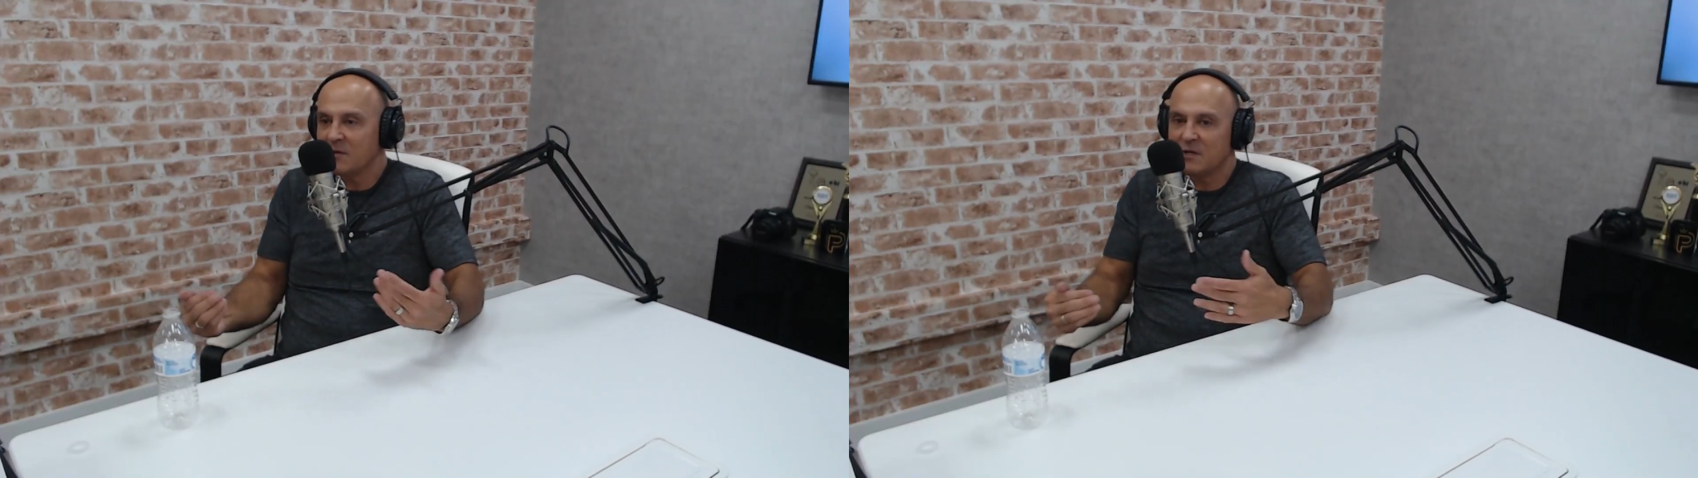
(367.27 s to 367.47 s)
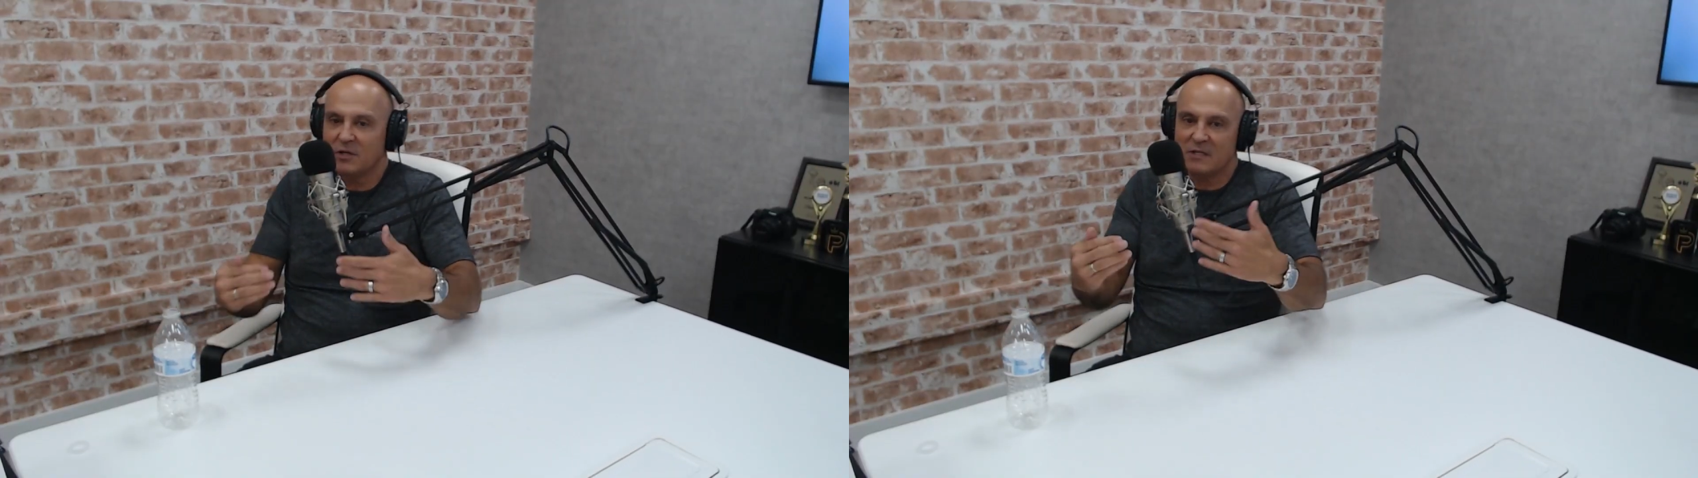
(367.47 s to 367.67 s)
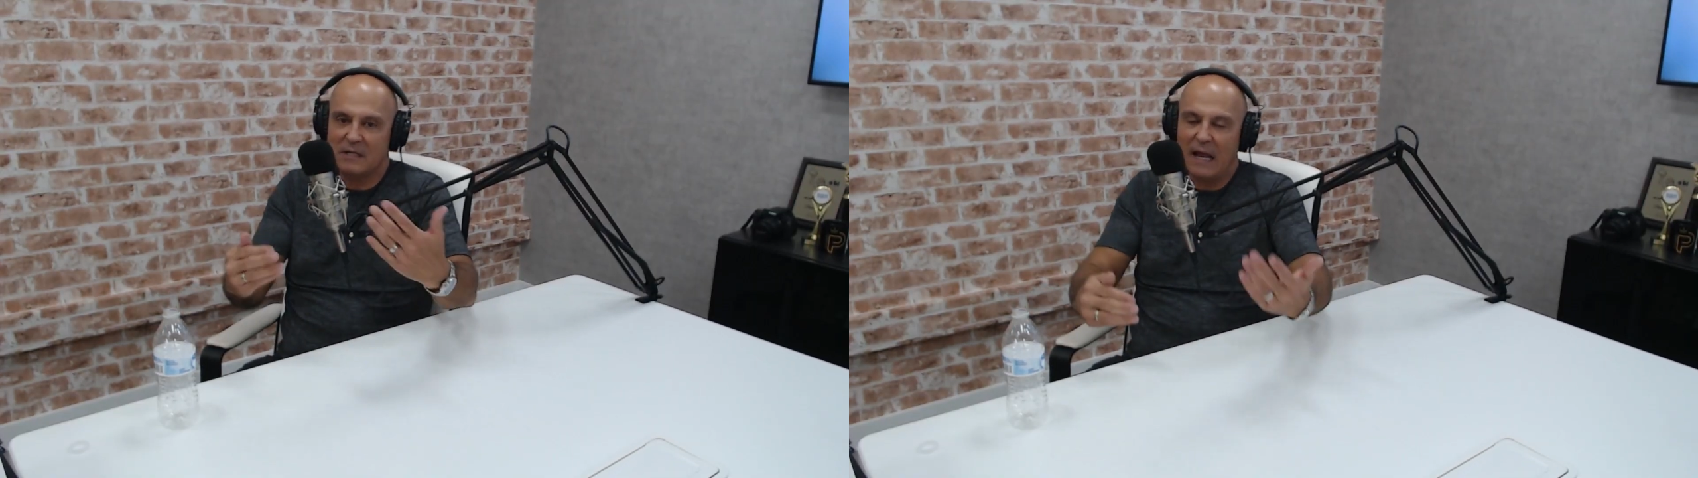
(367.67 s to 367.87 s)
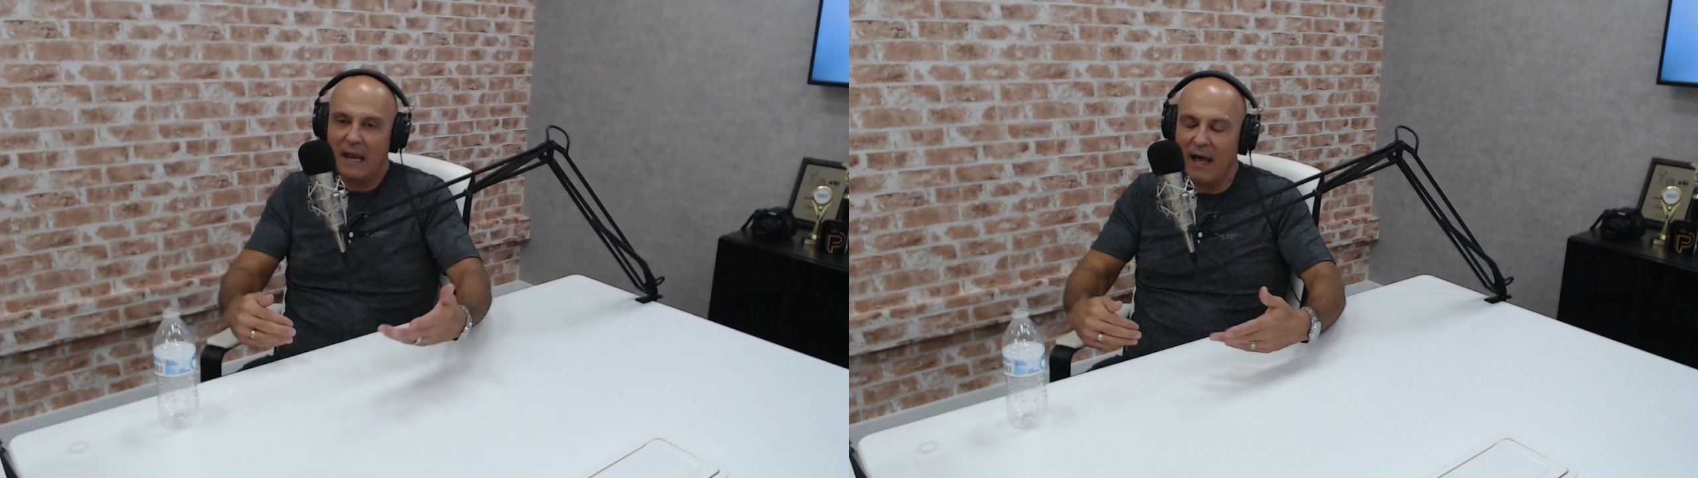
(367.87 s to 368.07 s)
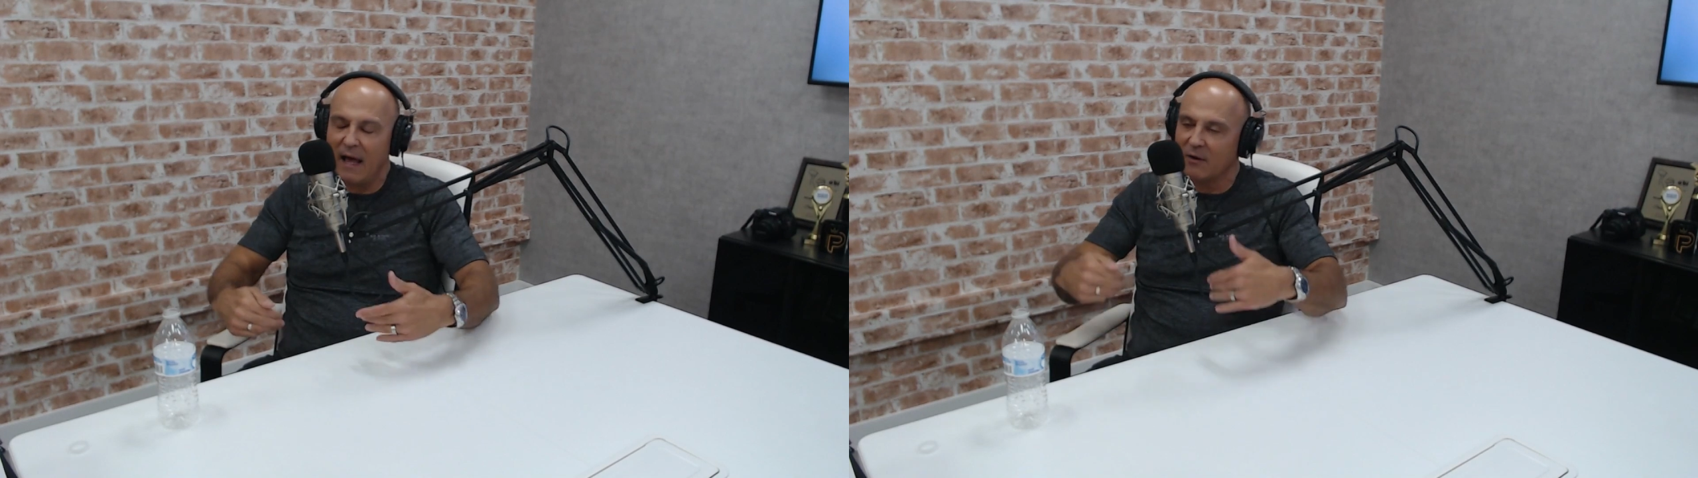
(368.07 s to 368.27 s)
que a gente está
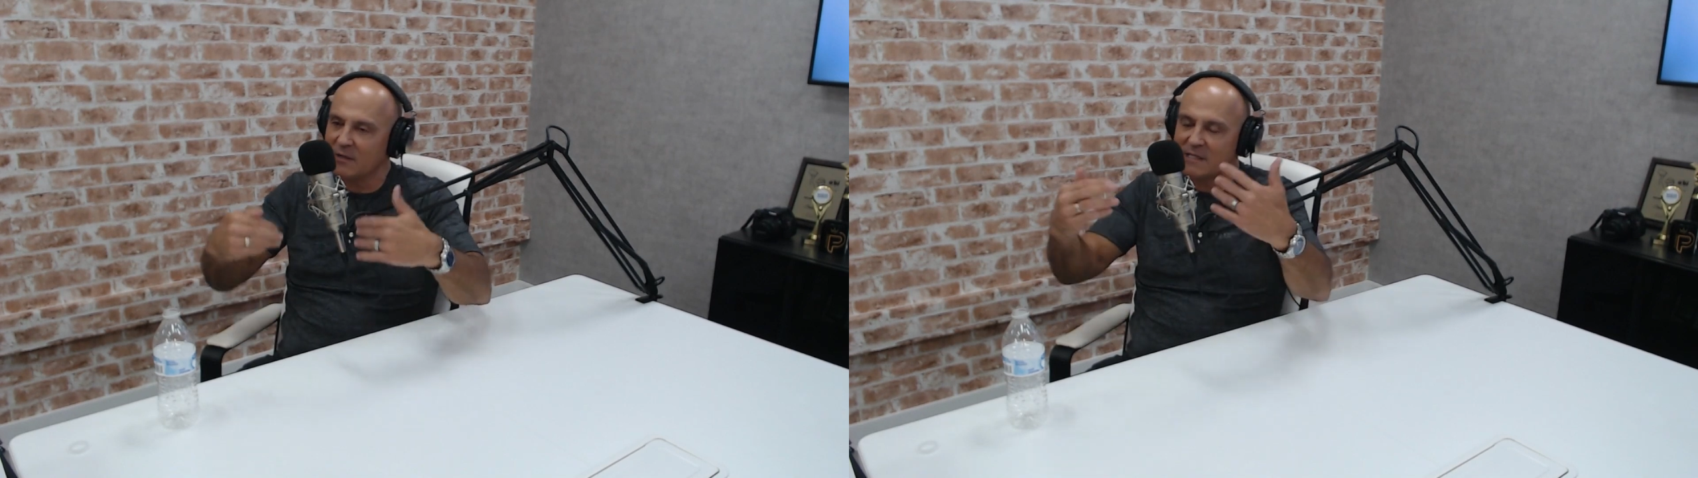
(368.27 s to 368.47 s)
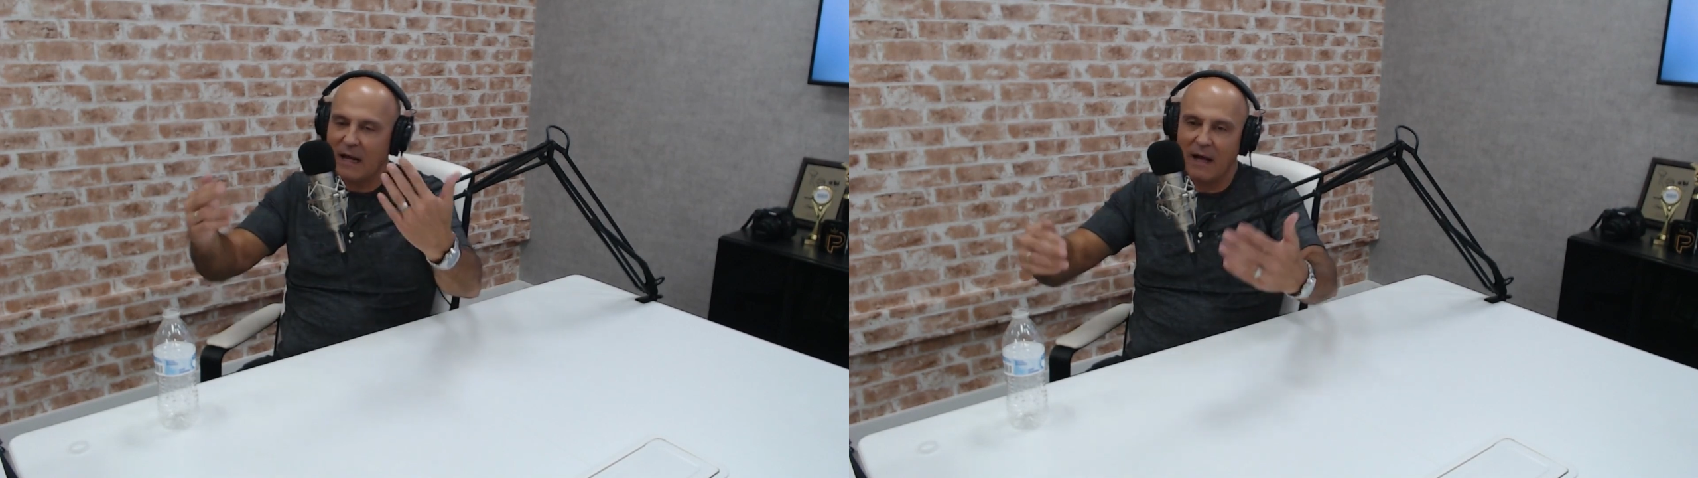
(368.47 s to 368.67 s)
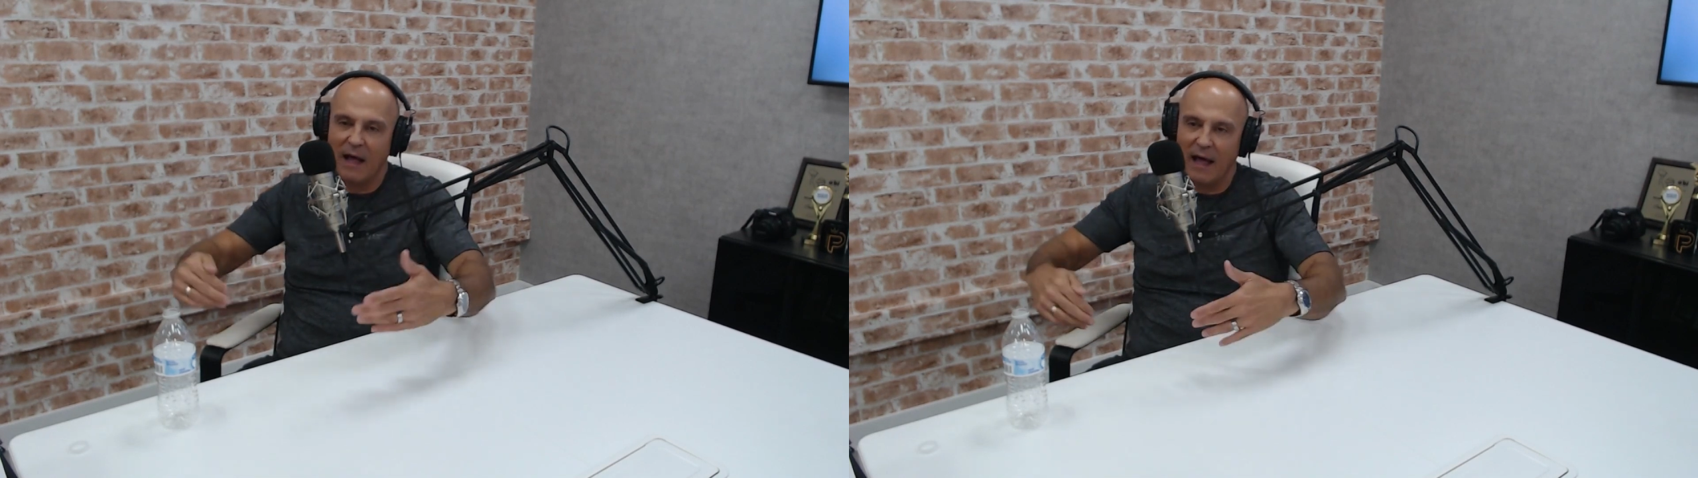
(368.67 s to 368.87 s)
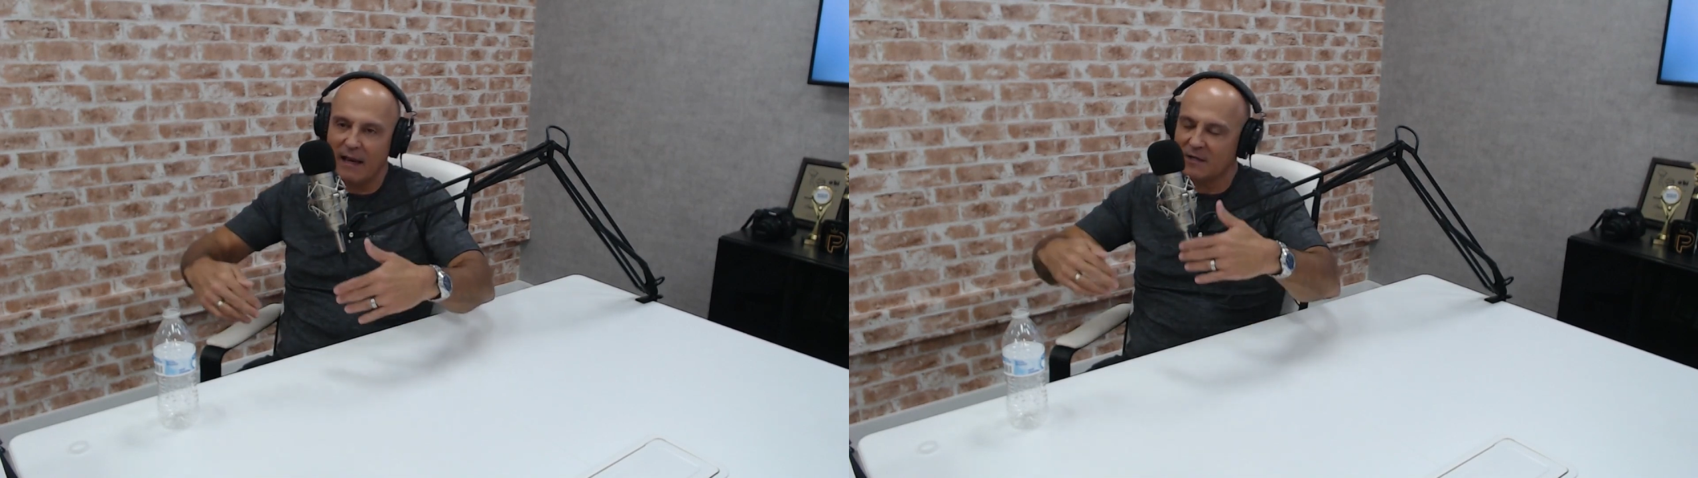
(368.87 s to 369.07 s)
lá, é a nossa cara,